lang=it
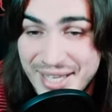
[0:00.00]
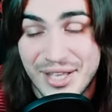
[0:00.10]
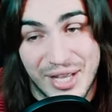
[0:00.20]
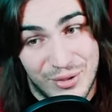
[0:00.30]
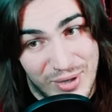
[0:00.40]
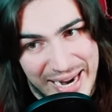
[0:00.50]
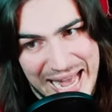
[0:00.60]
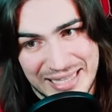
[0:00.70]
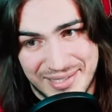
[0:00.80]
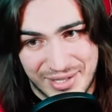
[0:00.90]
E tu
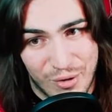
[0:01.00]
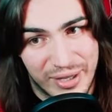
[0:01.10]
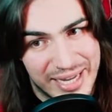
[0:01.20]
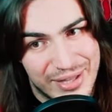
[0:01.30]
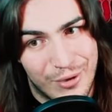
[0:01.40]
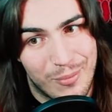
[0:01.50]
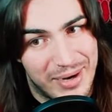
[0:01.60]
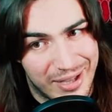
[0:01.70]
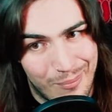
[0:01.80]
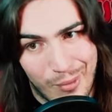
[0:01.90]
ragazzi, io critico
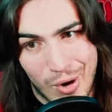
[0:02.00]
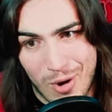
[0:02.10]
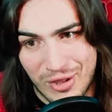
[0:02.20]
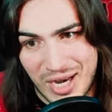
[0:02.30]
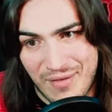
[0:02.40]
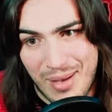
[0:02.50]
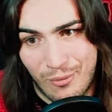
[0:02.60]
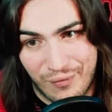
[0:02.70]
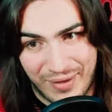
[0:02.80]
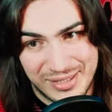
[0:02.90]
perché poi quando arriviamo
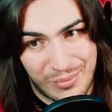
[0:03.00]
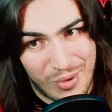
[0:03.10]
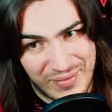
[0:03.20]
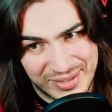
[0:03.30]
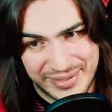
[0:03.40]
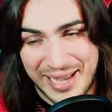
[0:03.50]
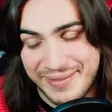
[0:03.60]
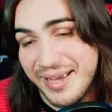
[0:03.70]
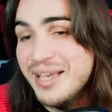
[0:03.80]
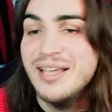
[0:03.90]
in fasi più
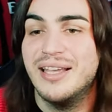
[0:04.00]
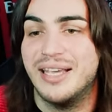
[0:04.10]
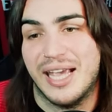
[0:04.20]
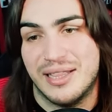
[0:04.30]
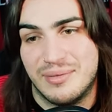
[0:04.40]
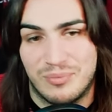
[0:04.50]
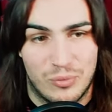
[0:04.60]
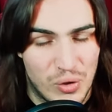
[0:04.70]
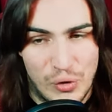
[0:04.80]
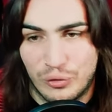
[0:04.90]
avanzate, che
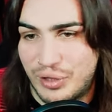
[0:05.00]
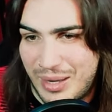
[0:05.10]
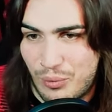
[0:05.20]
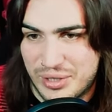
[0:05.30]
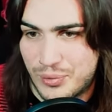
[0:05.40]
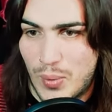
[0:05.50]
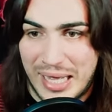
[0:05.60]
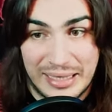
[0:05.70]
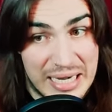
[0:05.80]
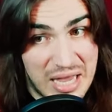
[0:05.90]
incontreremo una
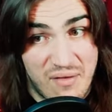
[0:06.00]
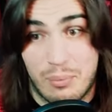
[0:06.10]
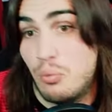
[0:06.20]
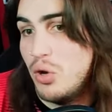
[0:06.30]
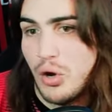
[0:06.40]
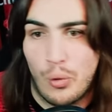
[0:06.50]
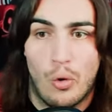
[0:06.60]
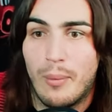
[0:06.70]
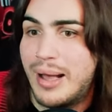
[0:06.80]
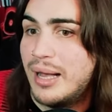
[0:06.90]
squadra Liverpool,
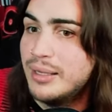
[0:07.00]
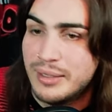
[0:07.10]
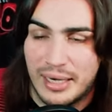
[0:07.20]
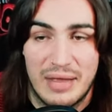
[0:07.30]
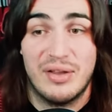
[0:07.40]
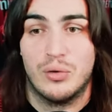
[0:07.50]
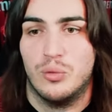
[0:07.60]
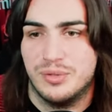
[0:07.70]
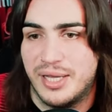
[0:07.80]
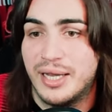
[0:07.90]
Roma,
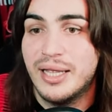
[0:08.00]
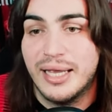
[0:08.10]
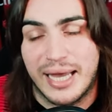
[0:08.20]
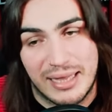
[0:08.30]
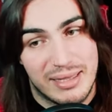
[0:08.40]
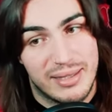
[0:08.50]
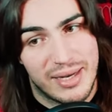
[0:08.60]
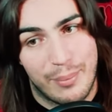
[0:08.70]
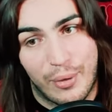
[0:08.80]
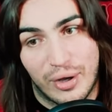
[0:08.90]
Leverkusen, che di tiri
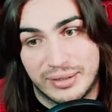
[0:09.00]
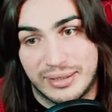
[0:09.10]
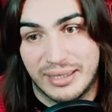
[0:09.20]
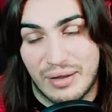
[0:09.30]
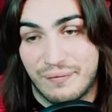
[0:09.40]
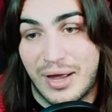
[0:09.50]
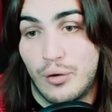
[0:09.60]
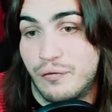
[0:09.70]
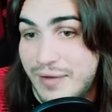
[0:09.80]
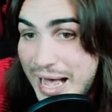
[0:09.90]
in porta te ne
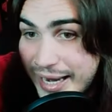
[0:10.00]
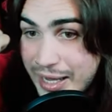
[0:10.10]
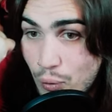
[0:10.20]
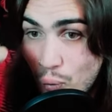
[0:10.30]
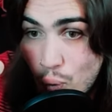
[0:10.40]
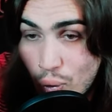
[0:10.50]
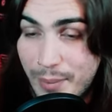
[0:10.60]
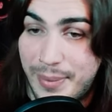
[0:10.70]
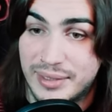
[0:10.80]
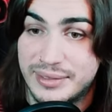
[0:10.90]
fanno fare uno a
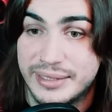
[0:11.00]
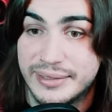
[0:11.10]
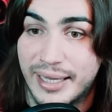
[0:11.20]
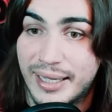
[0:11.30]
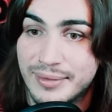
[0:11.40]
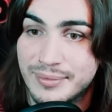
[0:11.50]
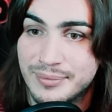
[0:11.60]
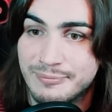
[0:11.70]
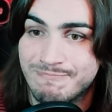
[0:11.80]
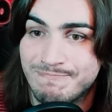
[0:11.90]
partita,
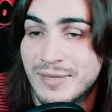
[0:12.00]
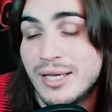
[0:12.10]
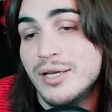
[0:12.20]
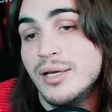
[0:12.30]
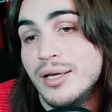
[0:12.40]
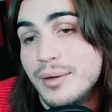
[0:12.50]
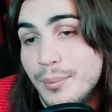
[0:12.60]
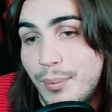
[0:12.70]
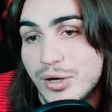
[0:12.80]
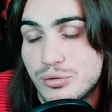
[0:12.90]

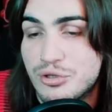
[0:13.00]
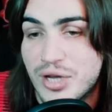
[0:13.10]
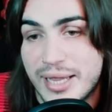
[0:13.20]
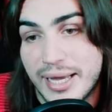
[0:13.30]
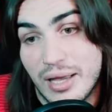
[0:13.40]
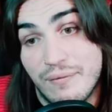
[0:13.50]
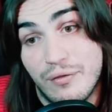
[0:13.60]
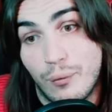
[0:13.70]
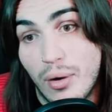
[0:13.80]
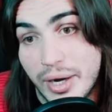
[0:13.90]
poi succede che vai
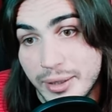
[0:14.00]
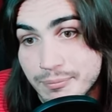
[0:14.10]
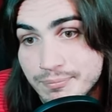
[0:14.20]
fuori